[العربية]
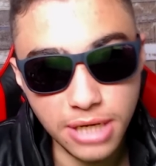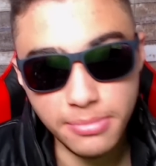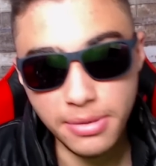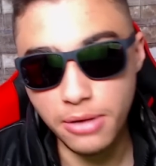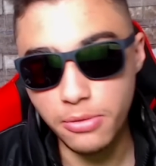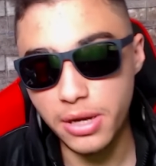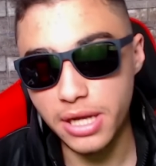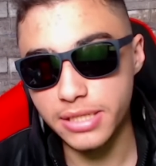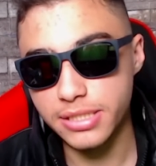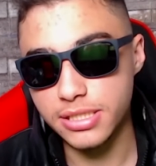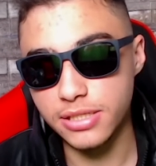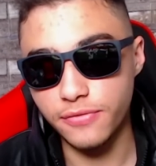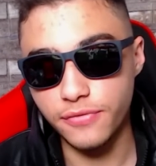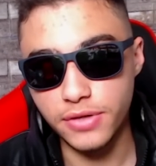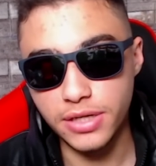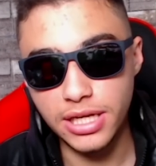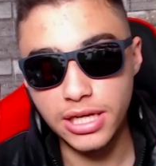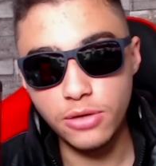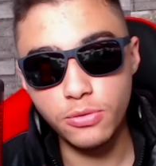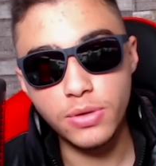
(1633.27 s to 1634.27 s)
يا جماعه
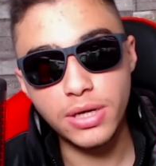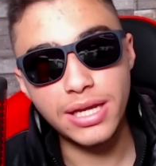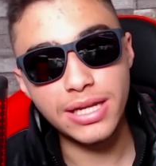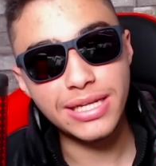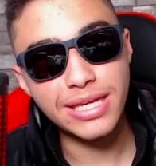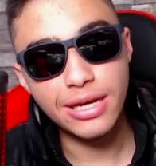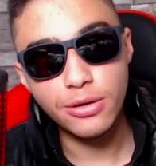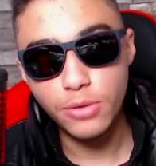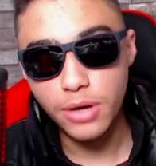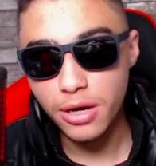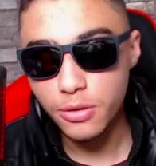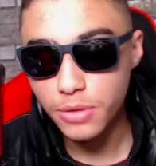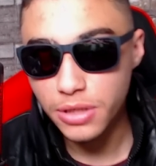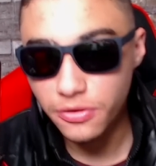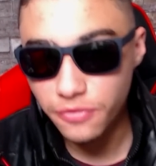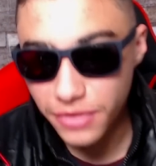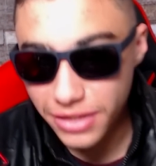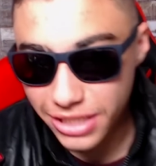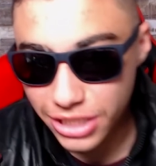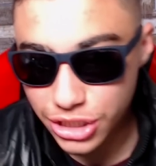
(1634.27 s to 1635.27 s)
1-0 حلوه يا لياو قوي
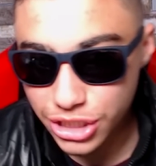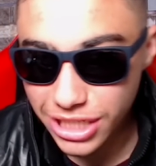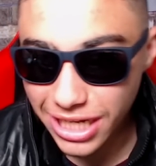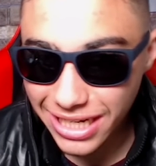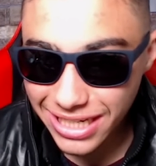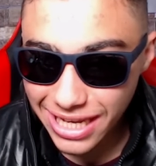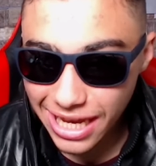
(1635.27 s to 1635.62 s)
الفينش يا